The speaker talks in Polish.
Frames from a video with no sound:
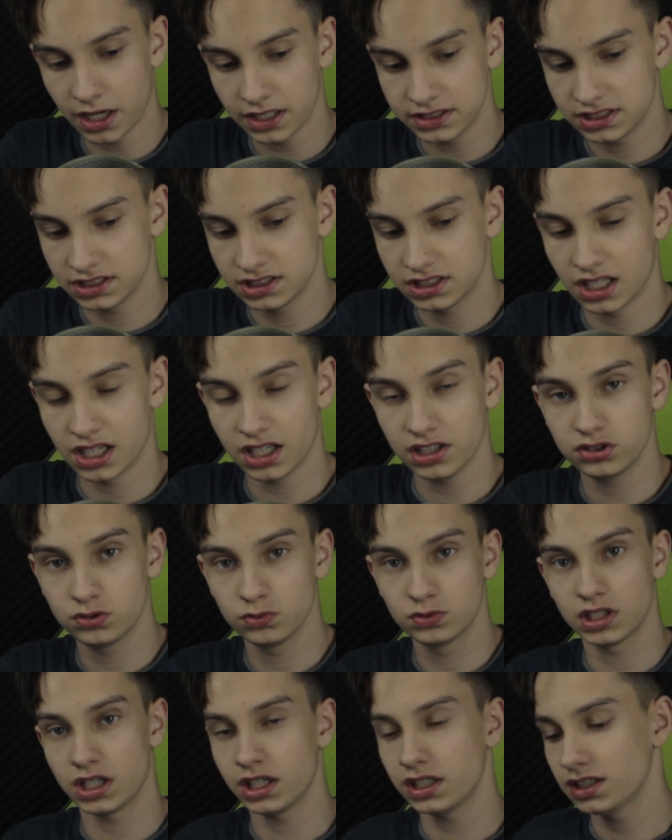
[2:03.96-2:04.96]
bać, że zaraz
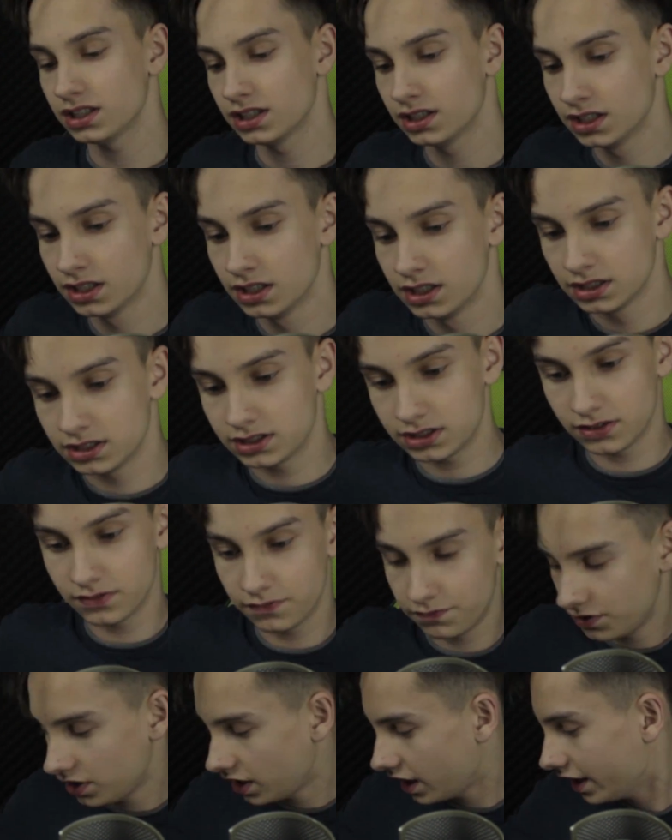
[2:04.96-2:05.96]
tutaj
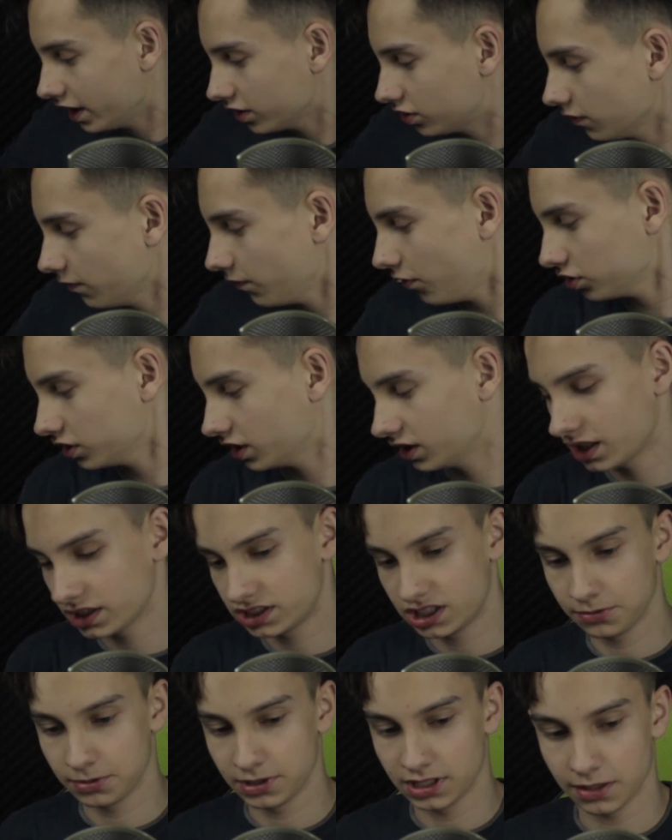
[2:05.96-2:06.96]
wyleję tą wodę na
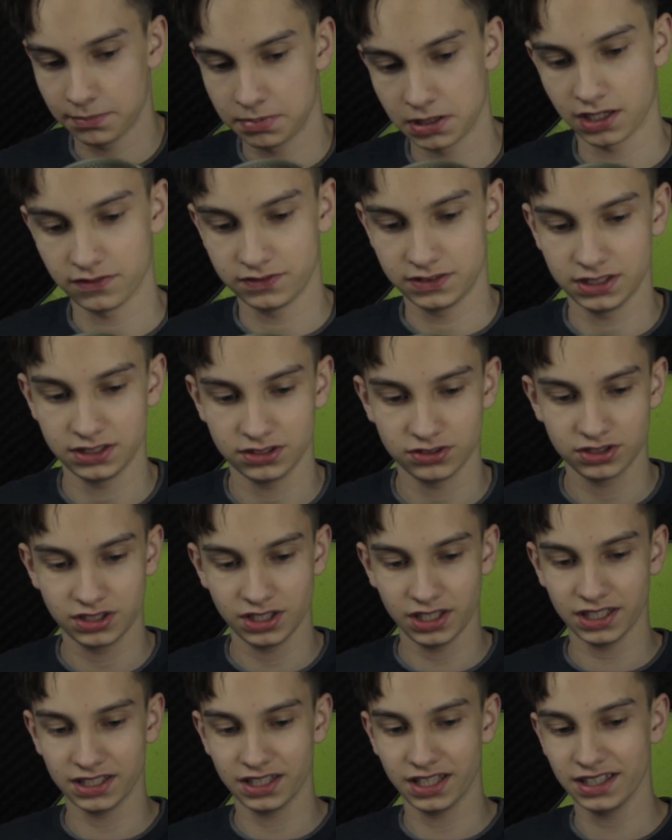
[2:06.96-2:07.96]
siebie naprawdę. No
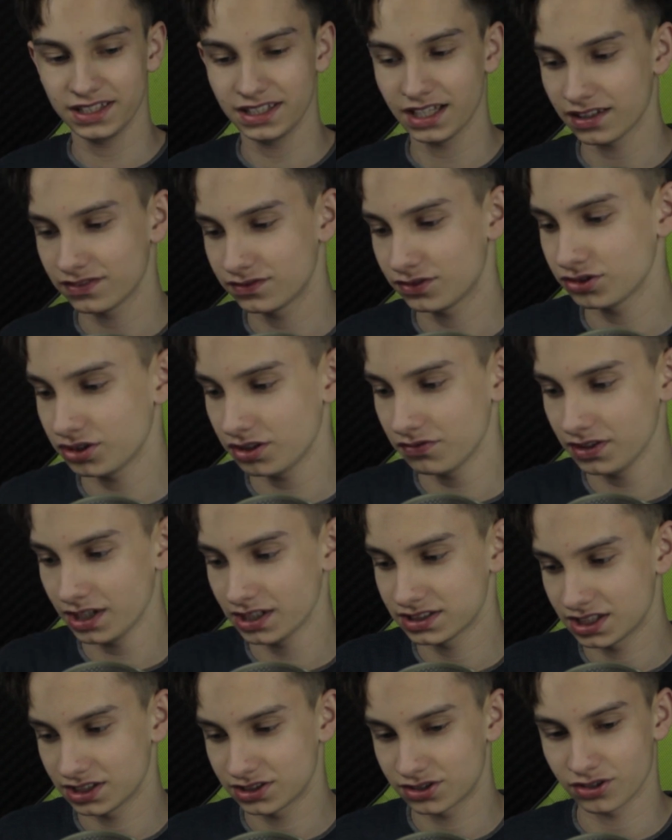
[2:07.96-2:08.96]
nie, nie ja to nie
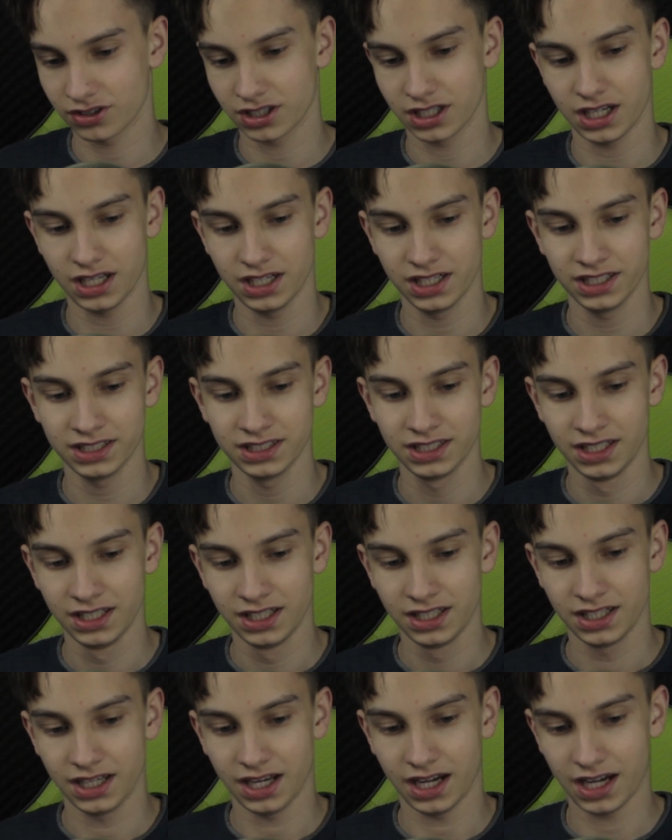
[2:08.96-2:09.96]
wierzę trochę, ale
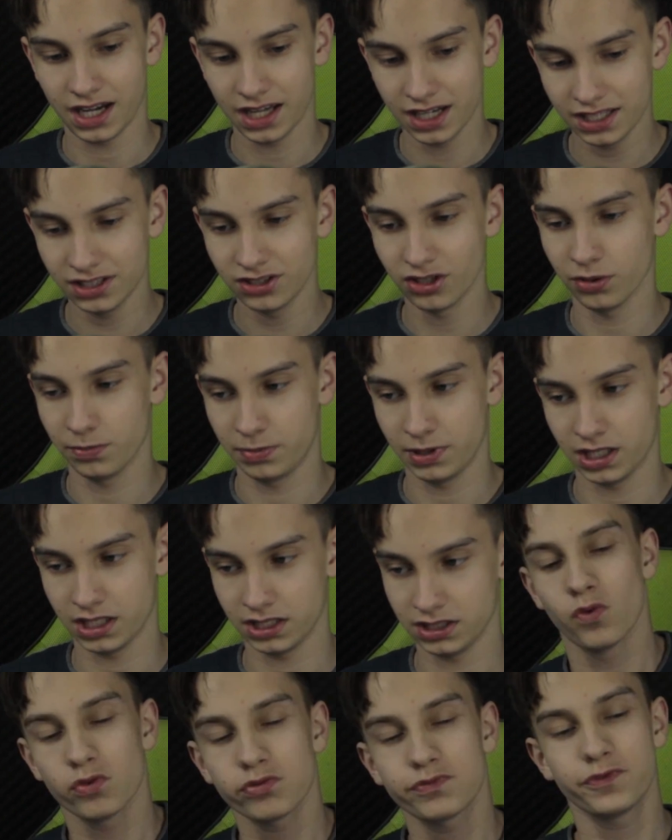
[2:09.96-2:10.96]
ale
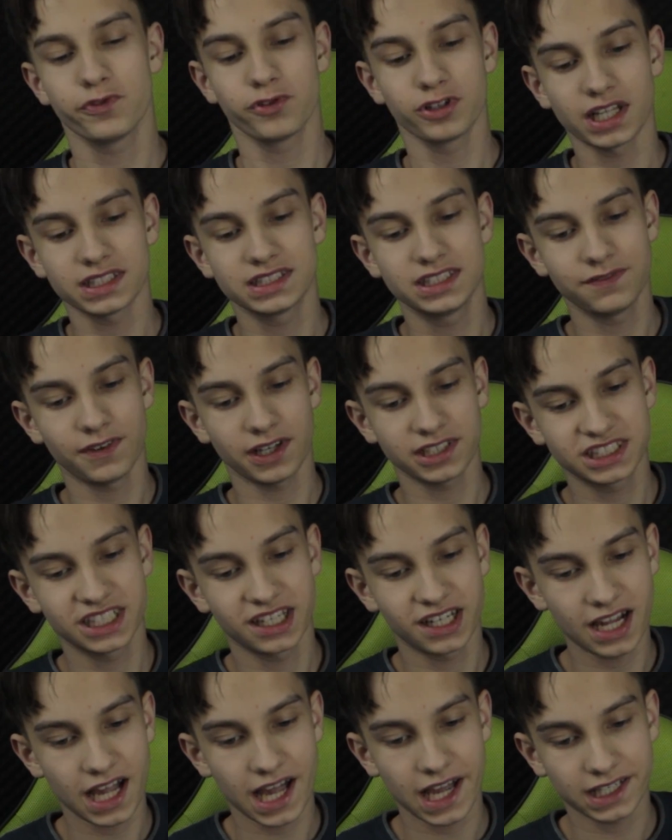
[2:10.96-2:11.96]
dobra. Utwór nazywa
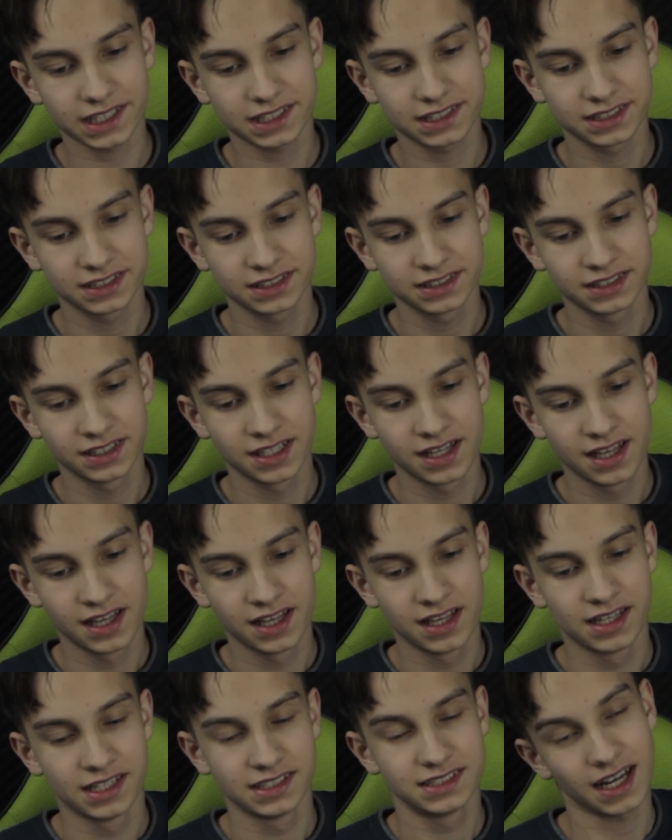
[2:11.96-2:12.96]
się Rak
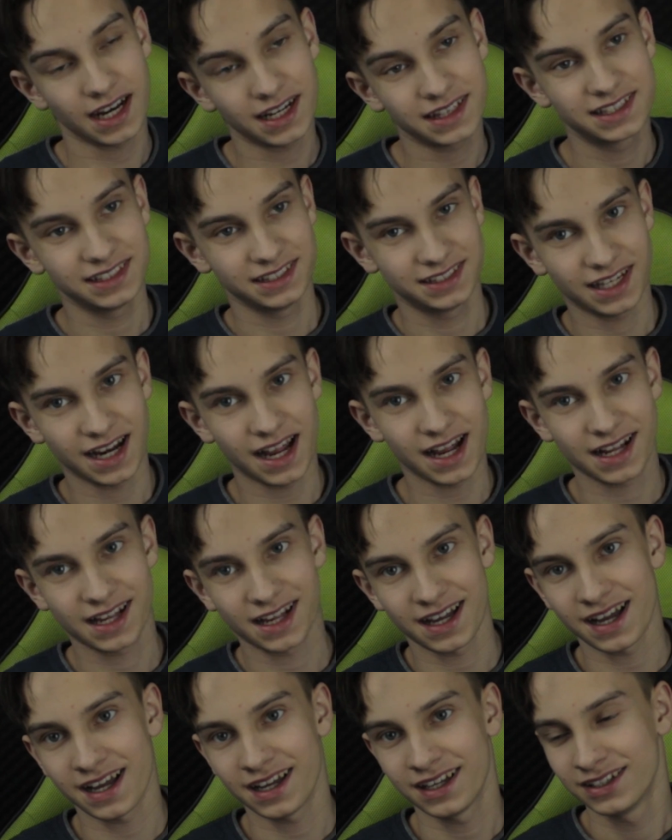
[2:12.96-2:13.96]
żarty z
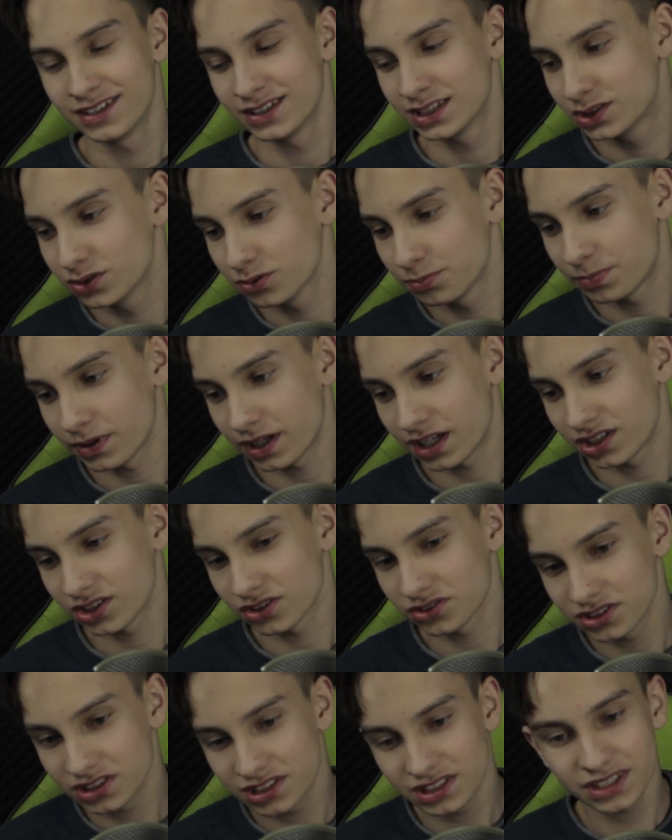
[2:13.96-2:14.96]
raka, super,
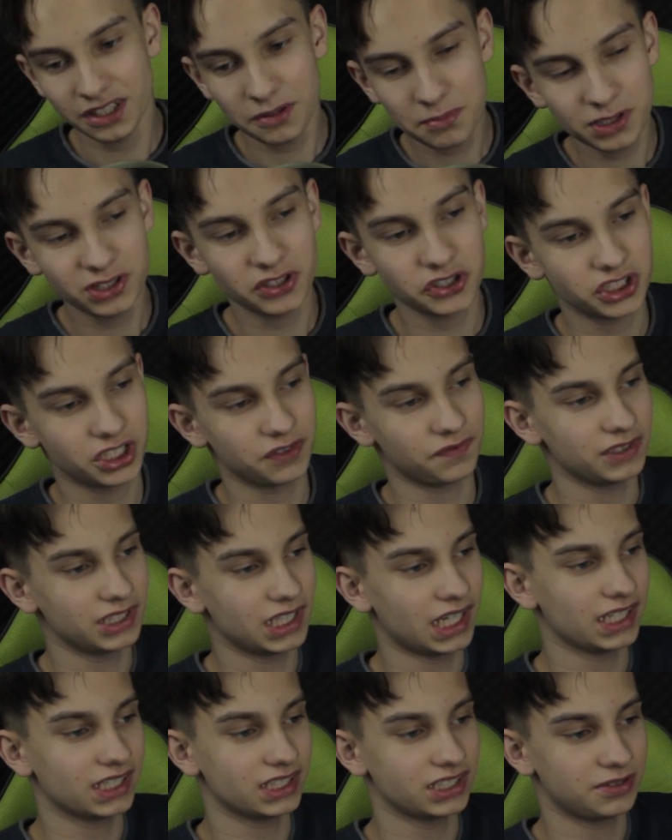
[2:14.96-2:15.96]
no niby to się
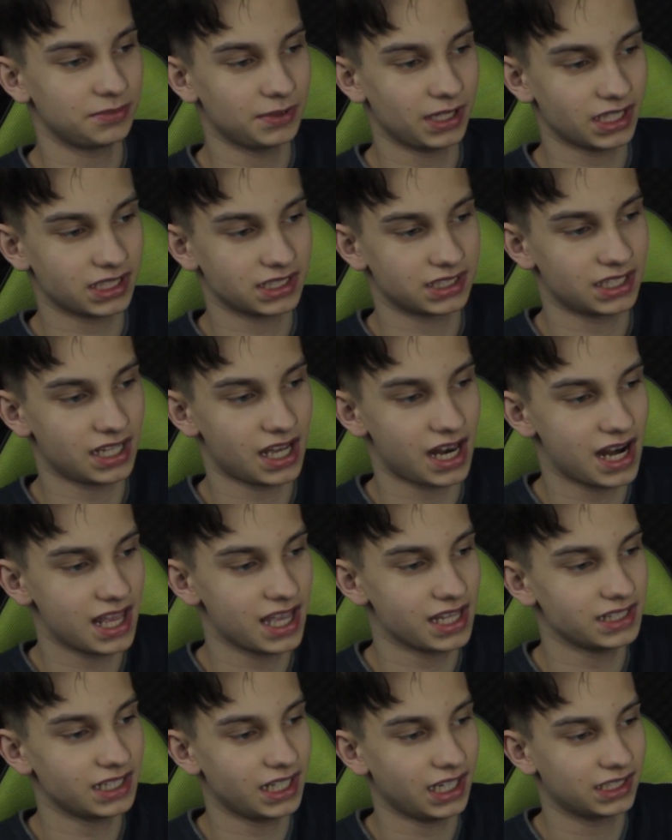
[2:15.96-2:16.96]
wydaje śmieszne, ale
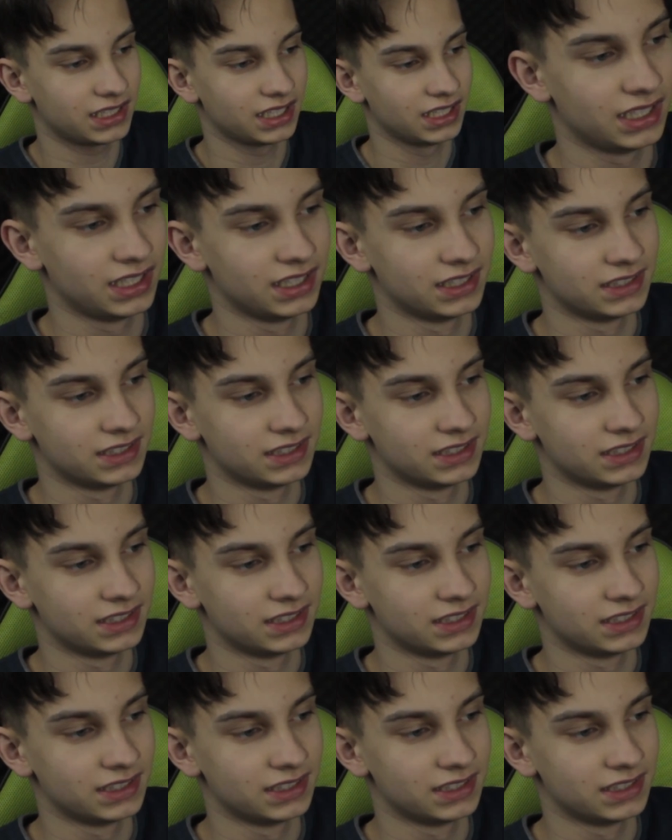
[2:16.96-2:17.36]
jednak